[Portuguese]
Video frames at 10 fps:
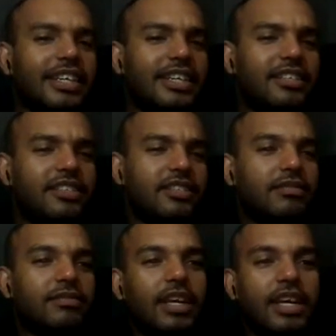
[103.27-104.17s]
grandes.
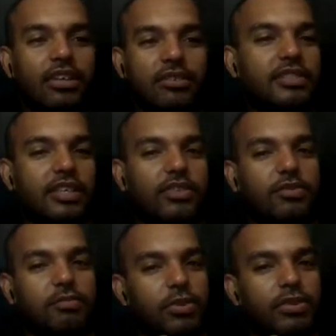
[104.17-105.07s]
É,
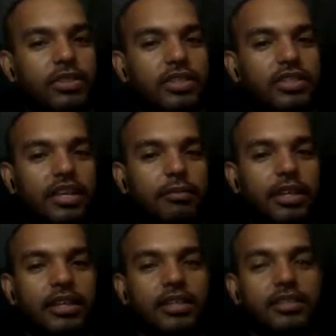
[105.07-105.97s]
900 mil acho que já é
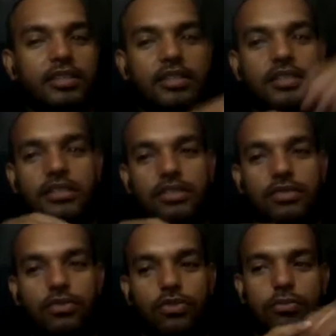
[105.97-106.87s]
bem grande, né?
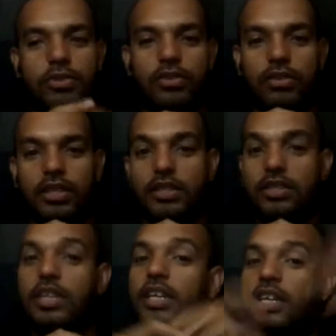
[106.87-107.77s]
Acho que os YouTube já são grandes.